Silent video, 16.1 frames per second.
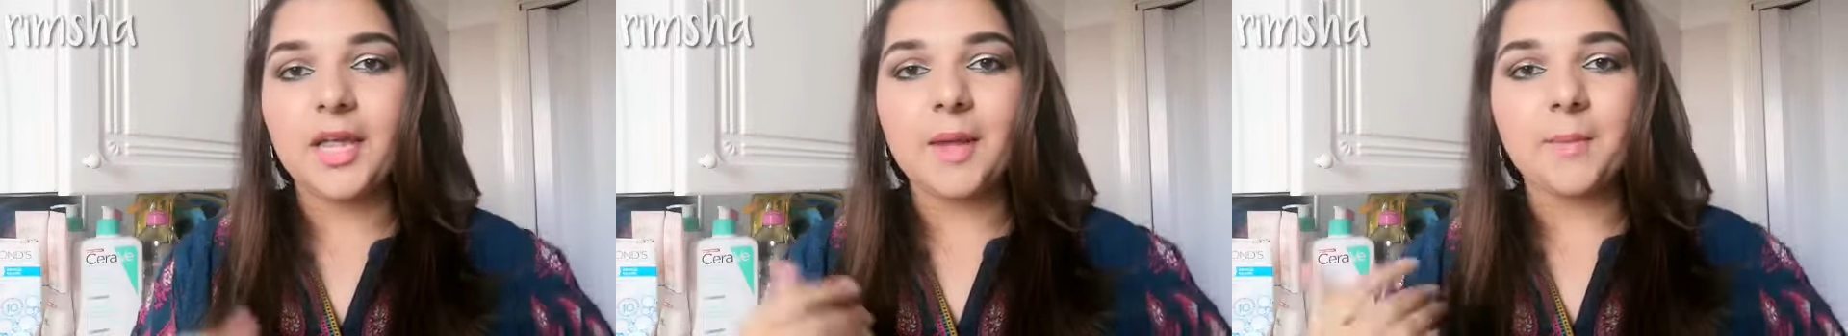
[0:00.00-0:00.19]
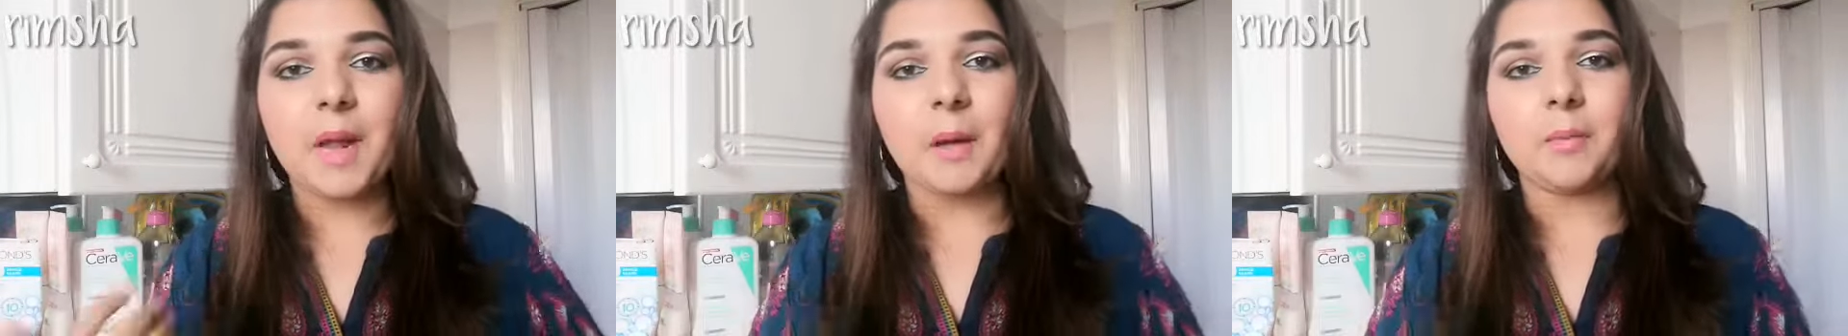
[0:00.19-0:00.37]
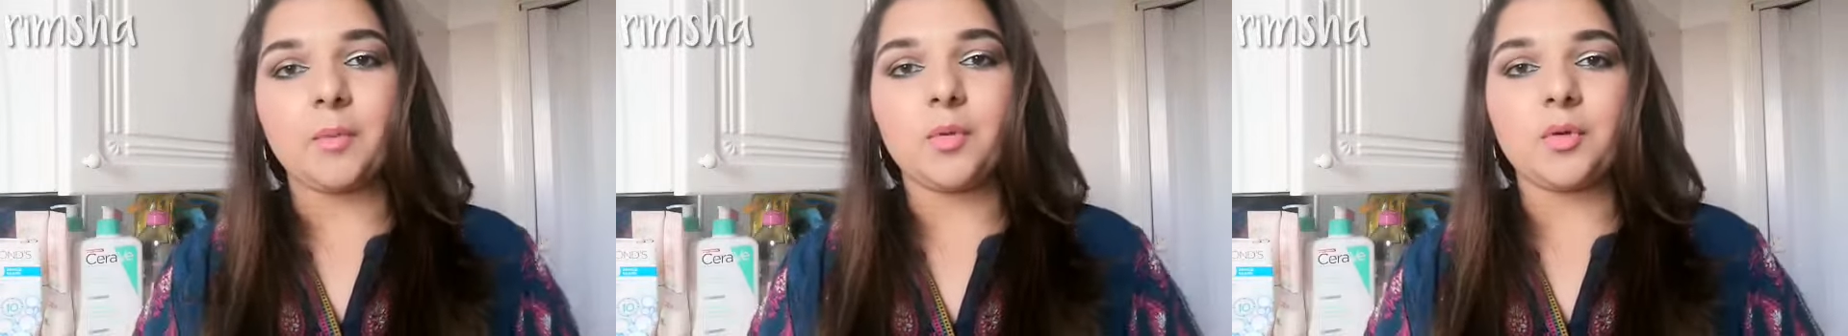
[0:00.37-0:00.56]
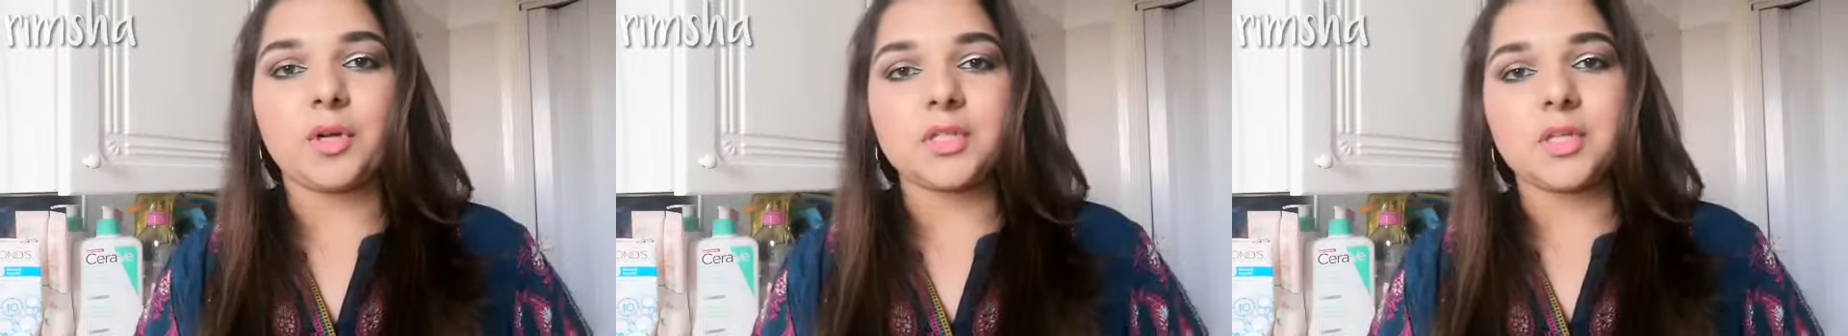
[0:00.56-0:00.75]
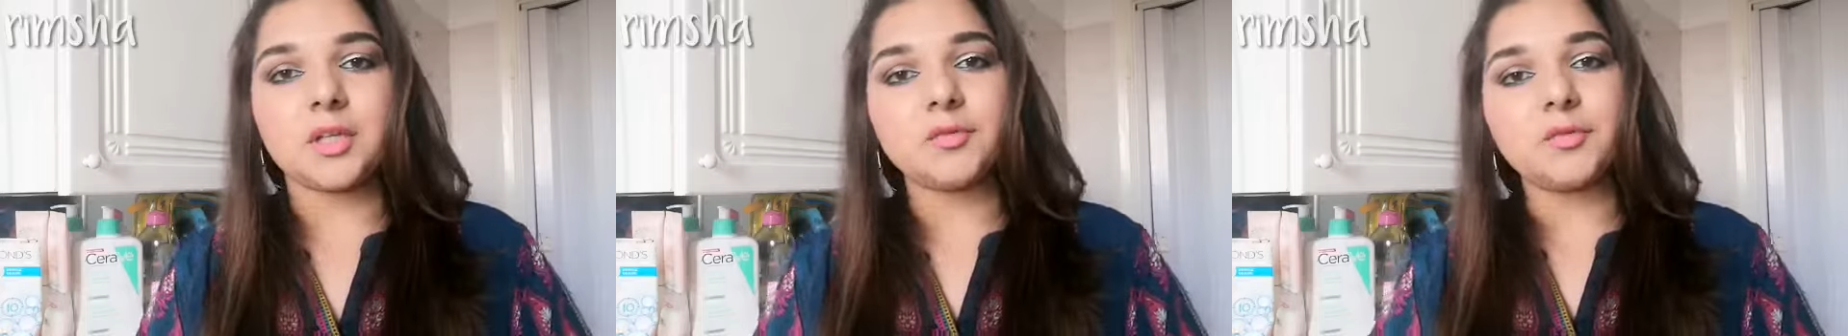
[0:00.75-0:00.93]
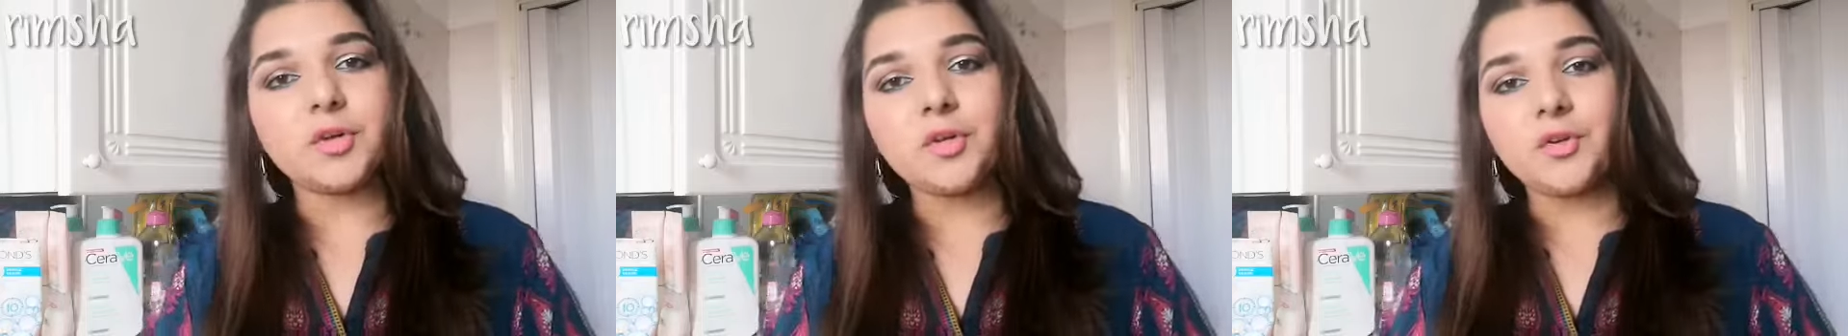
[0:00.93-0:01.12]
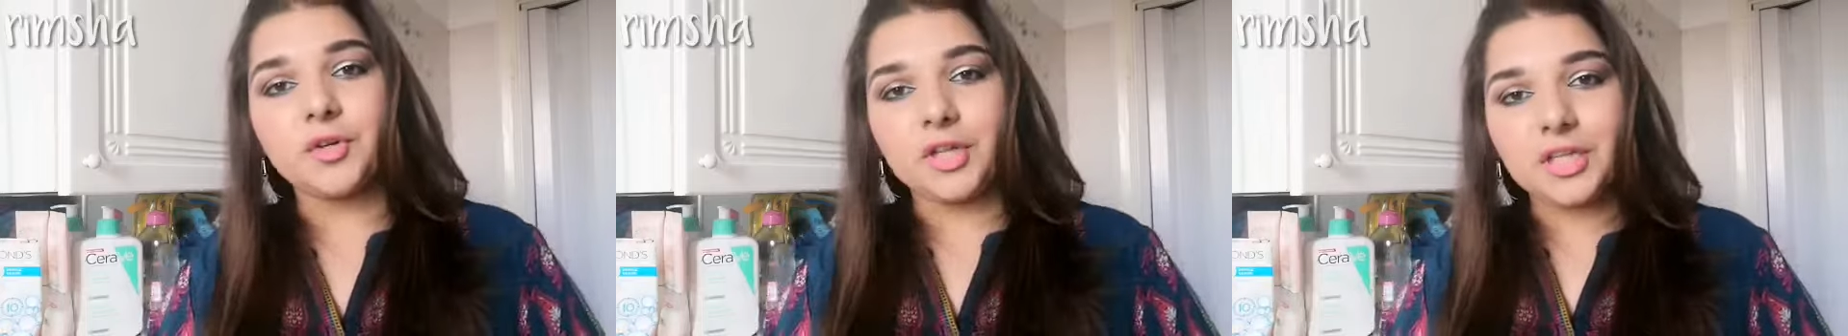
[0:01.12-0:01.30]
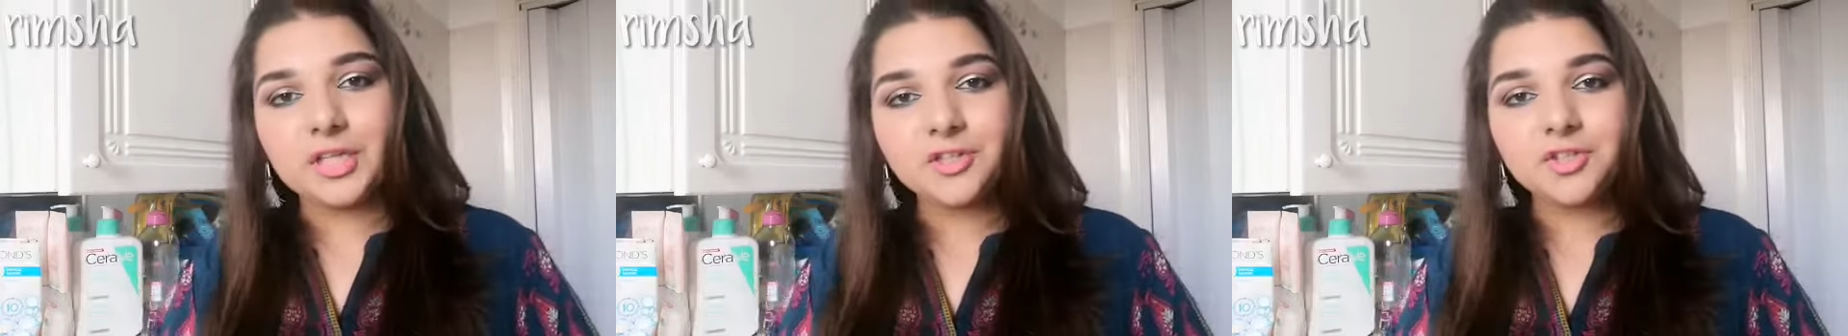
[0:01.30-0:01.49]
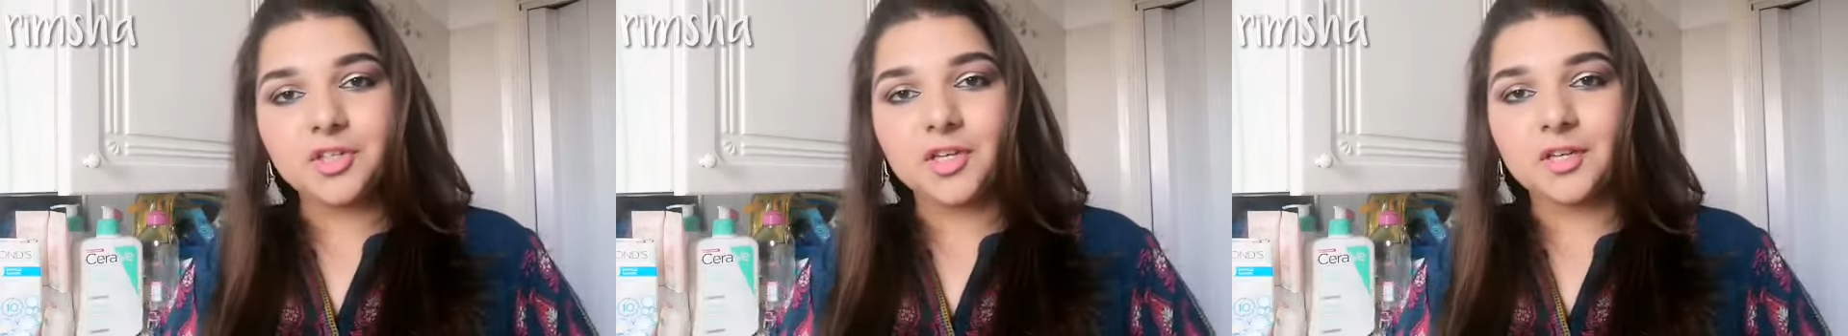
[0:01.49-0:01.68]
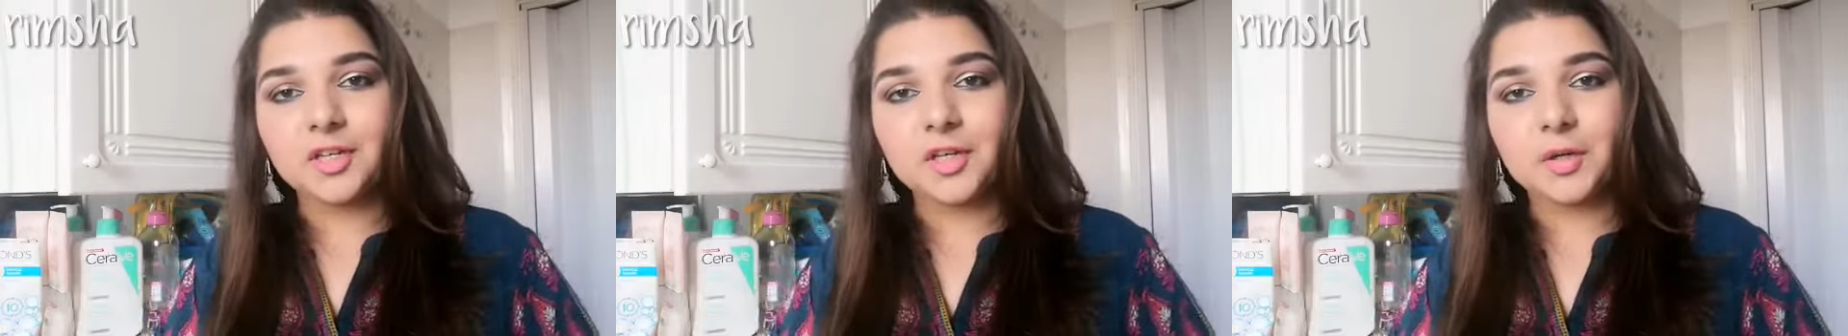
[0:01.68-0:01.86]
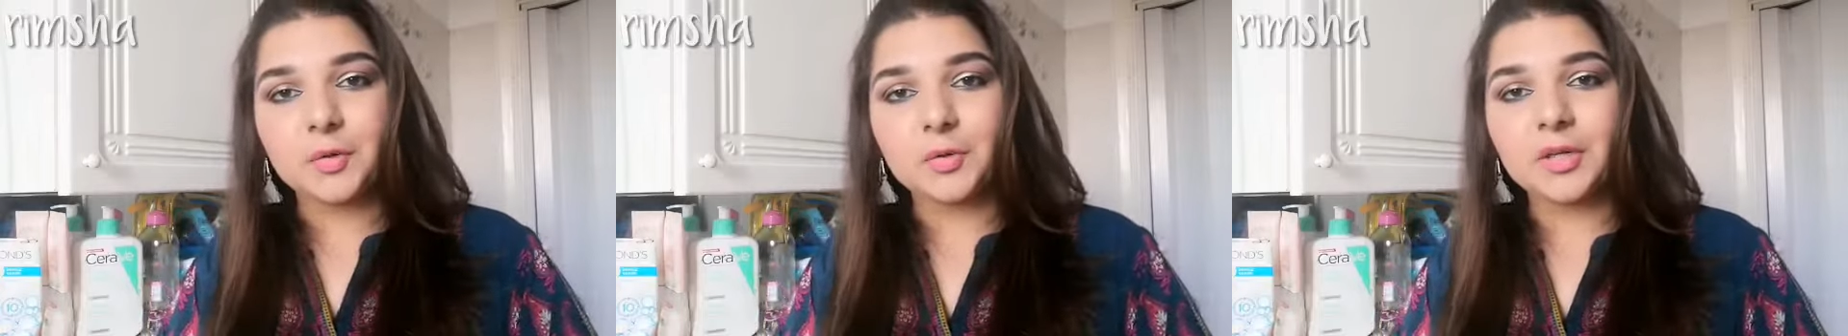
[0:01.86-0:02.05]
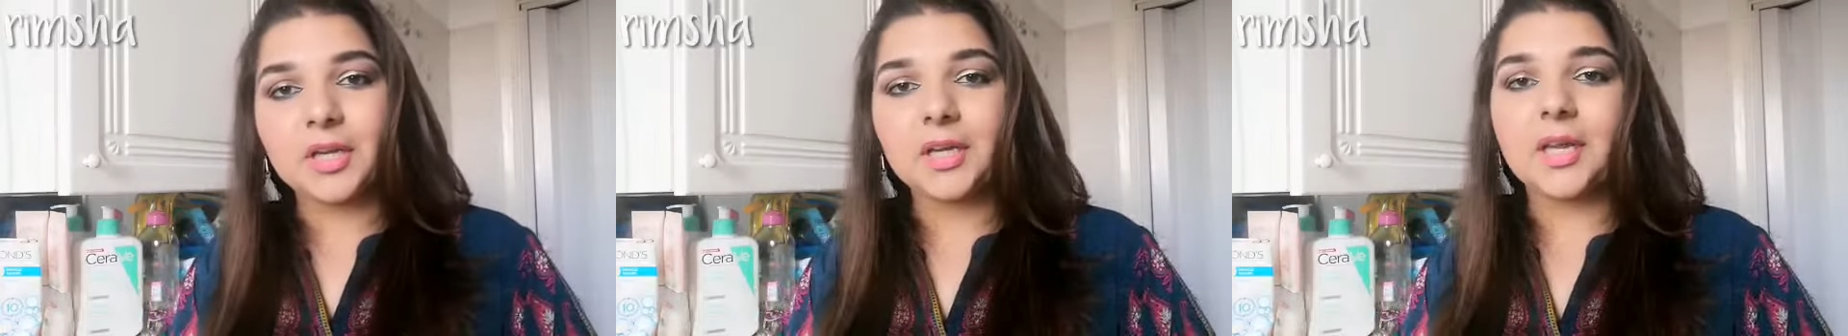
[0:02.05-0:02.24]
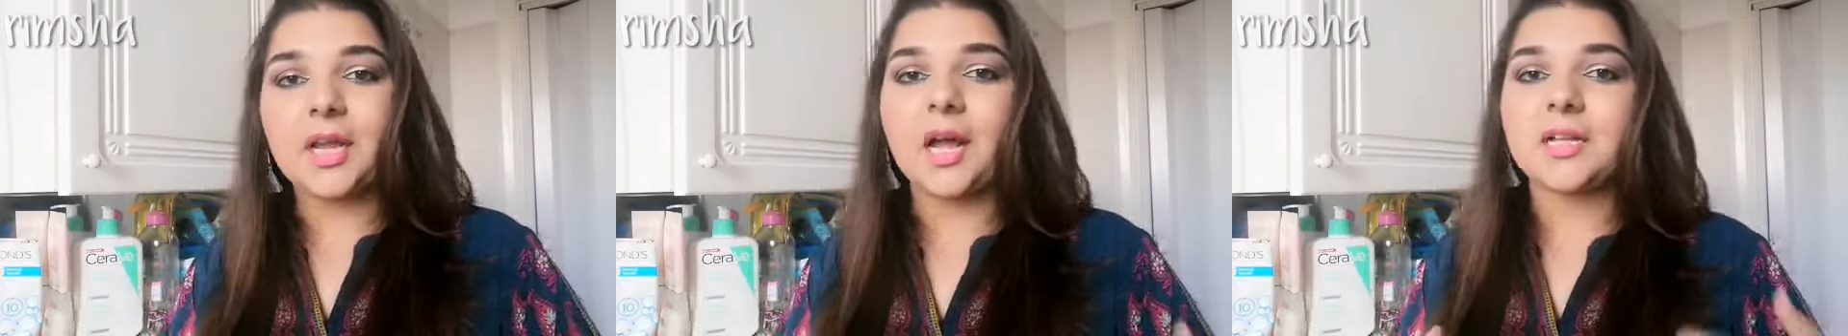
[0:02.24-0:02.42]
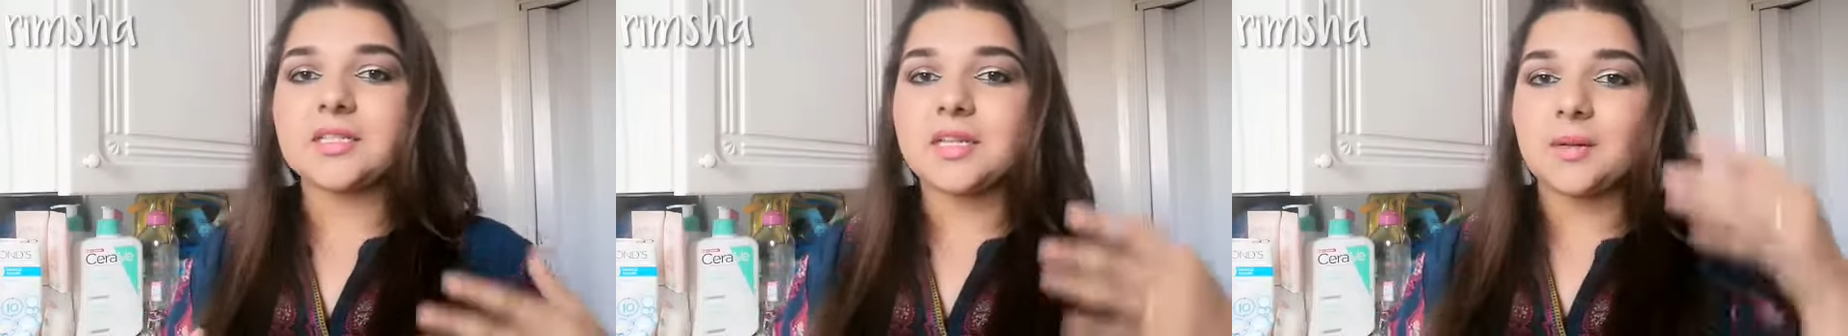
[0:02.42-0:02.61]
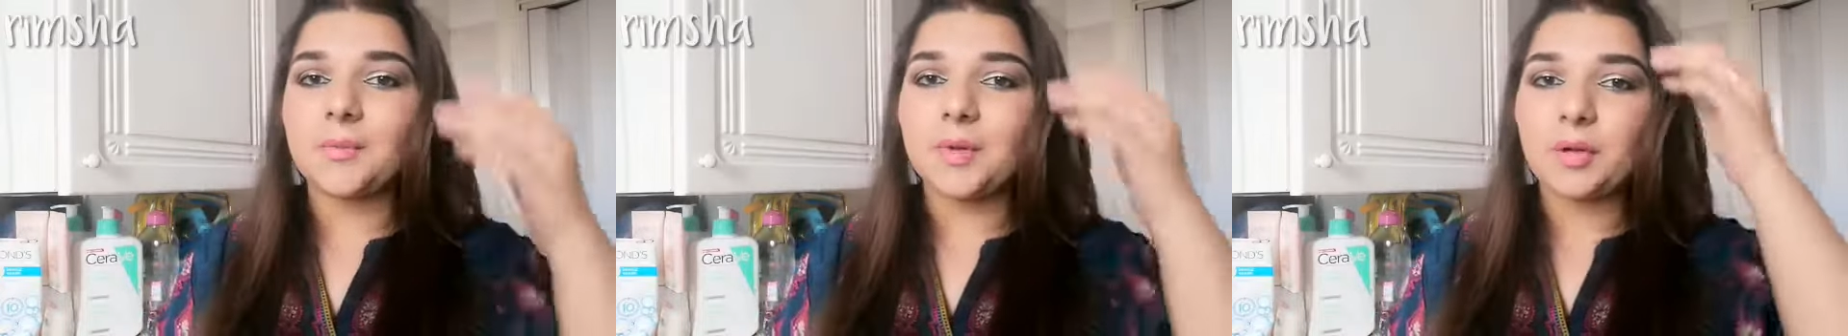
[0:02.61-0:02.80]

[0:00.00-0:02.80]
है मैं आप लोगों के साथ वही रूटीन शेयर करूँगी कि आजकल